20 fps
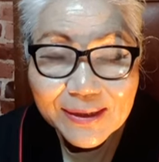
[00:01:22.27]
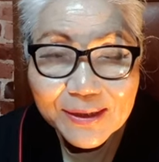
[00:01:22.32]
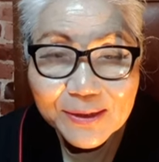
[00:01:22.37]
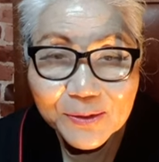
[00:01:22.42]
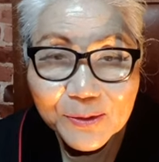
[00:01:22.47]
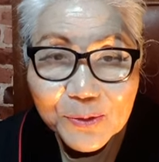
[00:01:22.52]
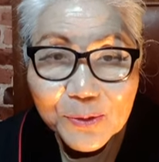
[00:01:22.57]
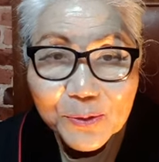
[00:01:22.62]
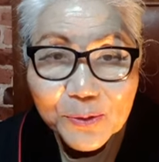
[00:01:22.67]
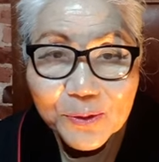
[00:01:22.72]

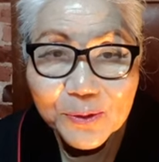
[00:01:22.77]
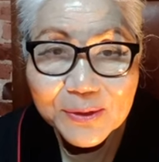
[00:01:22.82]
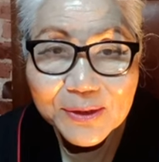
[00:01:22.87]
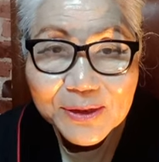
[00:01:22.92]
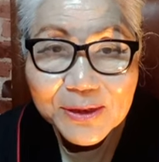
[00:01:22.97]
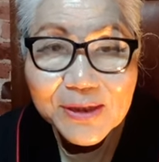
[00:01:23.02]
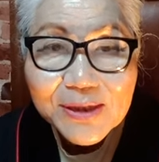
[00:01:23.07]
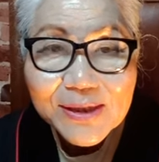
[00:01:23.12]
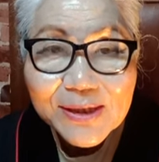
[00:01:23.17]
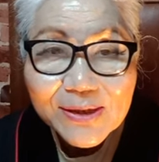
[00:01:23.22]
그리고
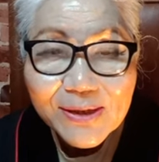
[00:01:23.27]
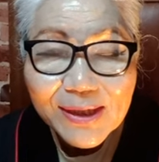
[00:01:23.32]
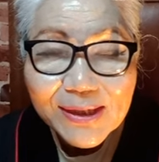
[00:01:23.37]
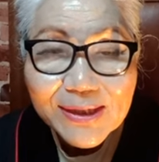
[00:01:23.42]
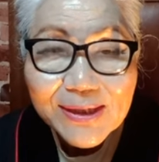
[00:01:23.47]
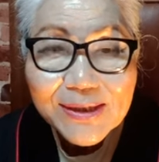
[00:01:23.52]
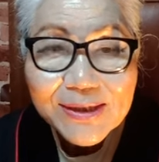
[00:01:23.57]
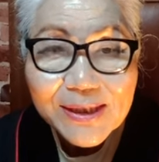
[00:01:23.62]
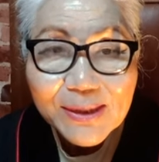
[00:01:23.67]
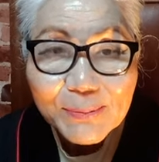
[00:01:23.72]
들을 기가
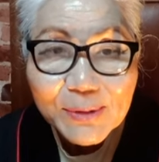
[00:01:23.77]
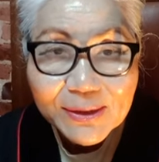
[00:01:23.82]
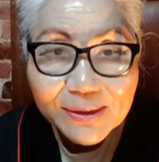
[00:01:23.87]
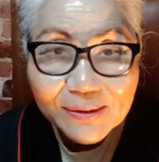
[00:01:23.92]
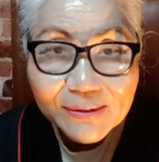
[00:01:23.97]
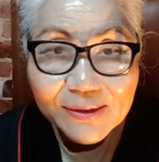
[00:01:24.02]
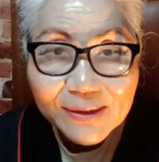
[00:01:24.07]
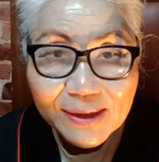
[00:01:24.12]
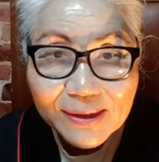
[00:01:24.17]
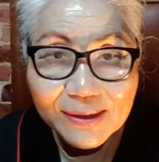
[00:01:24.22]
있는 자만
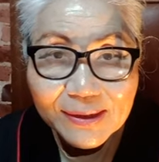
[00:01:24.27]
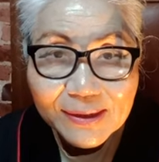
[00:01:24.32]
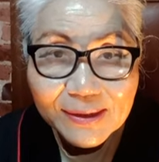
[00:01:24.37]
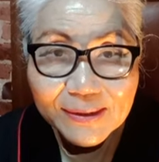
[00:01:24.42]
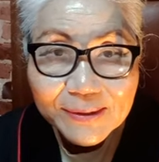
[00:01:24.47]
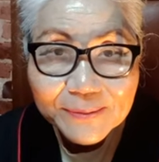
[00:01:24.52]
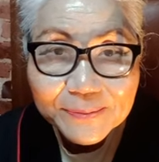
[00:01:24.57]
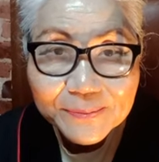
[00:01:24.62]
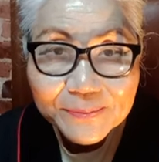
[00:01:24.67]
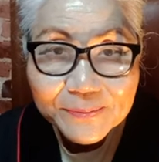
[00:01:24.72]
들으라.
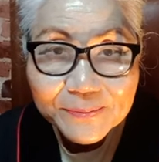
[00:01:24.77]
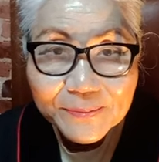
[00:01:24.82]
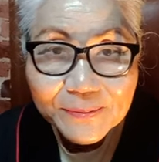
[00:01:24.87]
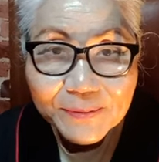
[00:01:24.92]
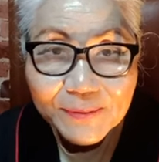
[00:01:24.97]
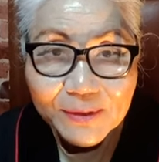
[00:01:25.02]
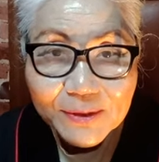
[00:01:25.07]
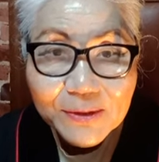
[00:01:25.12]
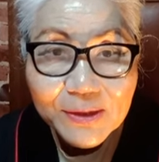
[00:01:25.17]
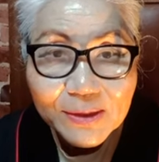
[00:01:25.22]

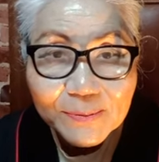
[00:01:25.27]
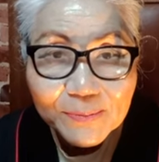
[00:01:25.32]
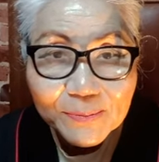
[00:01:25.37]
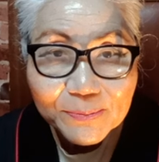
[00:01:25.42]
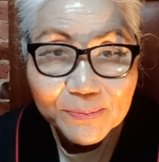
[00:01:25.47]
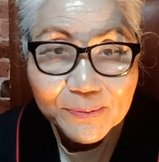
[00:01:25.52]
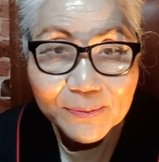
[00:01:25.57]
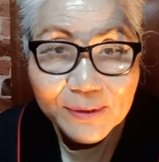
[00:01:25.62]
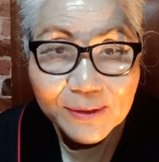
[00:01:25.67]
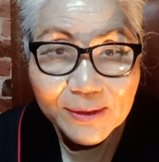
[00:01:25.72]
그렇게
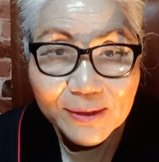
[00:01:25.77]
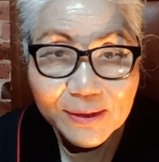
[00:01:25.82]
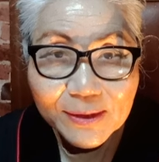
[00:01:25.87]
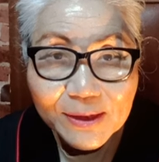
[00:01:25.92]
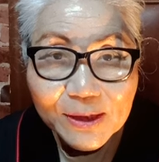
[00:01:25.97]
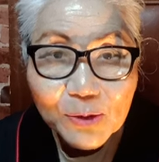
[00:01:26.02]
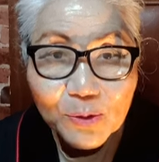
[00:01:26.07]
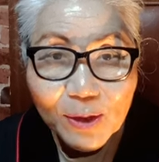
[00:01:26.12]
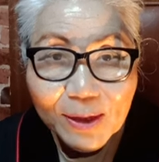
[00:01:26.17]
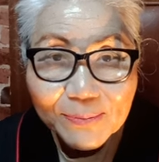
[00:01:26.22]

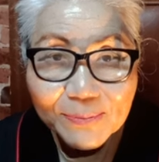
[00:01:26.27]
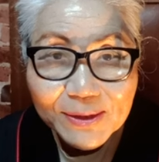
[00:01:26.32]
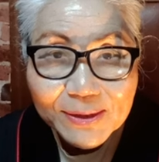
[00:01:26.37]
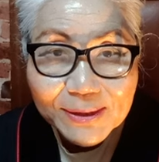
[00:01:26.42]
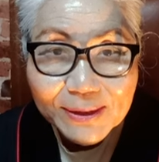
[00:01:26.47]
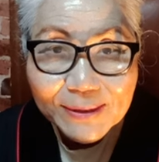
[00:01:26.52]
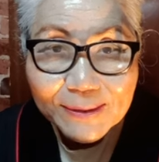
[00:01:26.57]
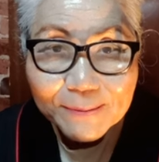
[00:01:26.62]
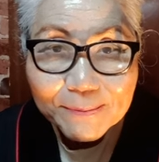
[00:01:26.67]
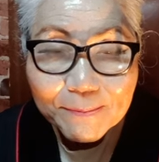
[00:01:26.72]

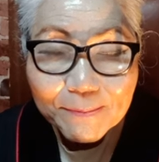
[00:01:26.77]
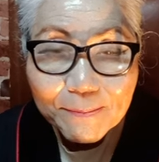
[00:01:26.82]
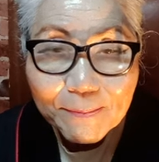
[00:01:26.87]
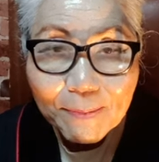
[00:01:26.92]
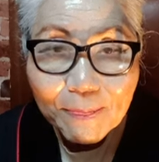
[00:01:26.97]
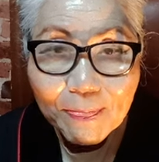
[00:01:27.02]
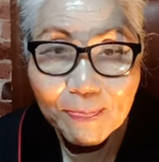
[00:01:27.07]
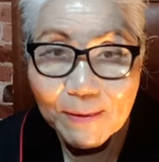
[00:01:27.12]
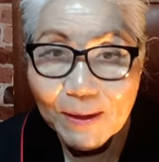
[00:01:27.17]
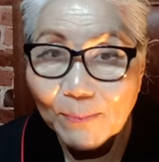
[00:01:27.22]
기록합니다.
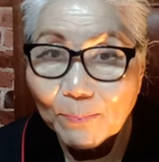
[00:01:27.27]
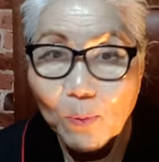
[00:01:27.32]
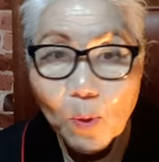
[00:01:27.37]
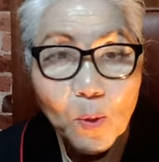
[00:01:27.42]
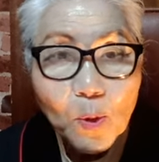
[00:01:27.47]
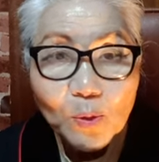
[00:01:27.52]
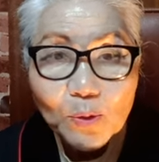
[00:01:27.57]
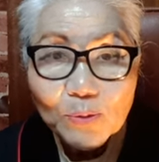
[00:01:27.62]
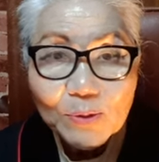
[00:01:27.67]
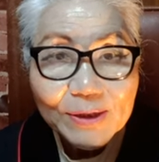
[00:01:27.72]
그러니까
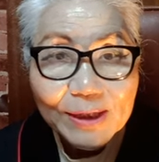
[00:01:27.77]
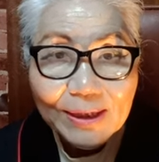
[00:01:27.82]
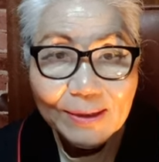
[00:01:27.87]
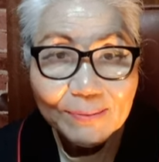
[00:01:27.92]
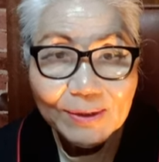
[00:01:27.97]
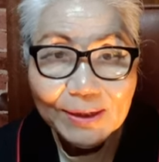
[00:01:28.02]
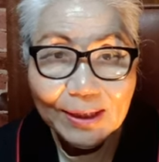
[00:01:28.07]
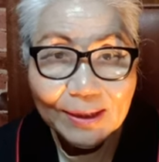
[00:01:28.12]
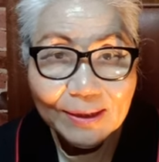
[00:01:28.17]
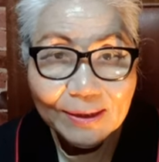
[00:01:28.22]
모든
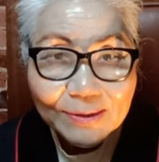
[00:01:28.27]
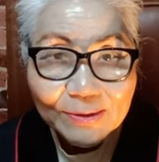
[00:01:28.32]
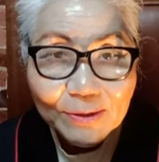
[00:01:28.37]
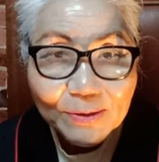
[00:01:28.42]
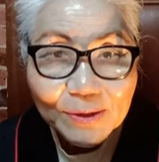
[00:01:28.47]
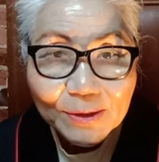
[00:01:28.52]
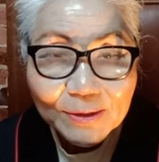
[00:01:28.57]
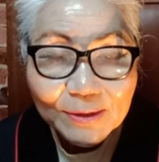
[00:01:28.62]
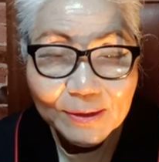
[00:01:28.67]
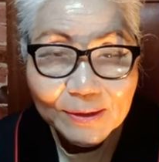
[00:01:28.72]
사람이 다
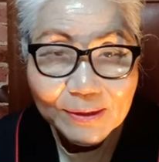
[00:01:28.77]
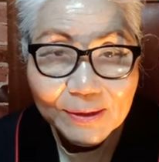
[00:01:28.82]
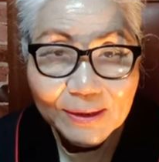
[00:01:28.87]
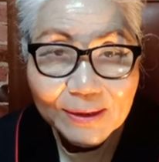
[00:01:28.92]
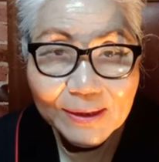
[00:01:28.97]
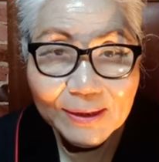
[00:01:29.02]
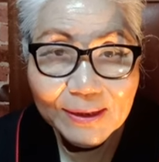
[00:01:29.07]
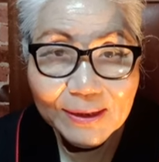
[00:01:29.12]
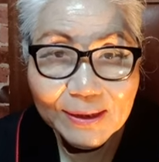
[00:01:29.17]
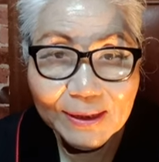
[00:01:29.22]
성경을
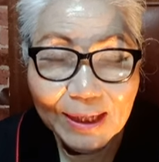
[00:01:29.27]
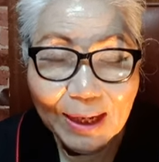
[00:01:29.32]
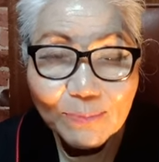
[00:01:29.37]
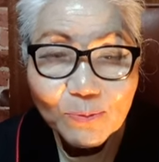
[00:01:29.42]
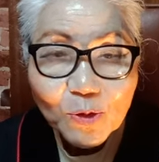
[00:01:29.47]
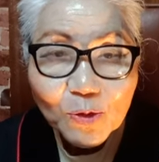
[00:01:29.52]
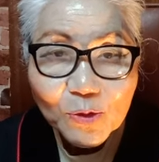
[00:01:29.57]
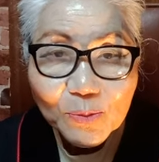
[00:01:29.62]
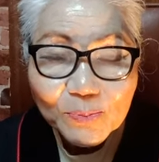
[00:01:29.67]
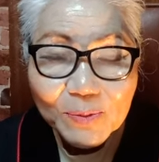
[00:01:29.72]

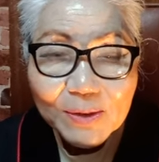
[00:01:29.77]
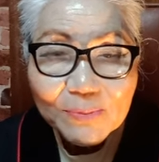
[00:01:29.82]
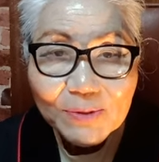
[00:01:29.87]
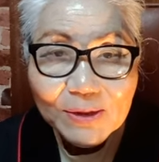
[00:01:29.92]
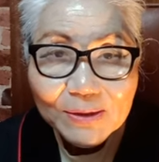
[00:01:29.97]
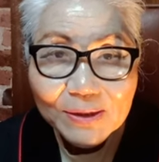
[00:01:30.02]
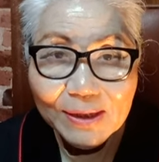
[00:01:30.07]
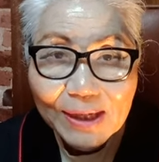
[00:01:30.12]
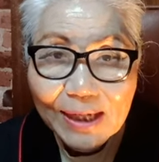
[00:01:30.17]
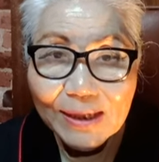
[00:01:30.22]
감춰진
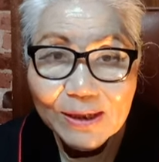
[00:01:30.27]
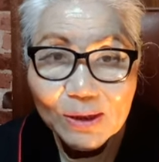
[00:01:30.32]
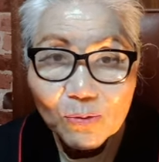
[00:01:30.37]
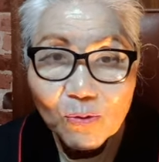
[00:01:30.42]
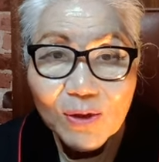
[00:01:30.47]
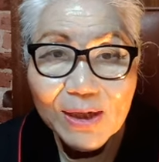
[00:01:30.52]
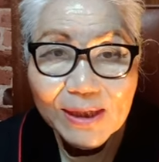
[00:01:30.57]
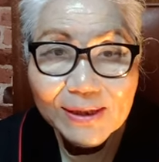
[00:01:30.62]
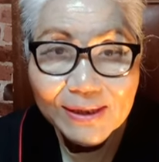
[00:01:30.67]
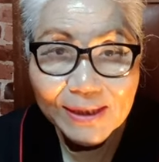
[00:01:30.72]
비밀들을 알기를
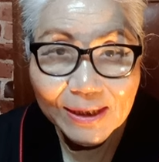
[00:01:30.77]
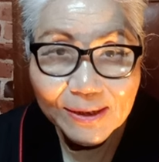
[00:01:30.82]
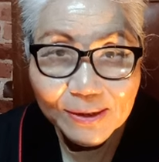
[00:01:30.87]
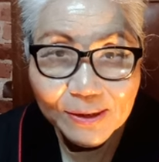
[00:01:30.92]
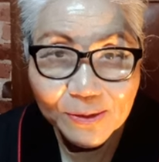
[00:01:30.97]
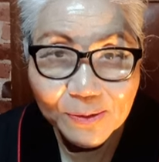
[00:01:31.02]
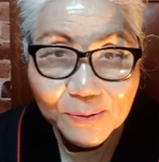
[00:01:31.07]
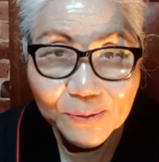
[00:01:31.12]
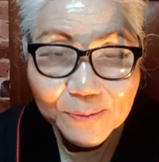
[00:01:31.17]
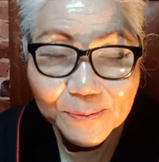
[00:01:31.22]
원하지
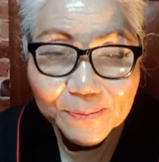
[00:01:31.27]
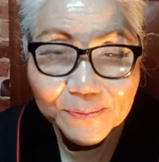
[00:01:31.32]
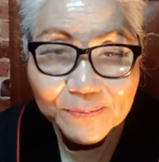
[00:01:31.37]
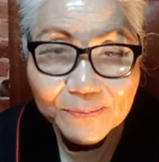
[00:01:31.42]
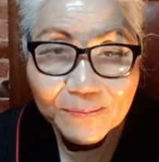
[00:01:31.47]
않으시고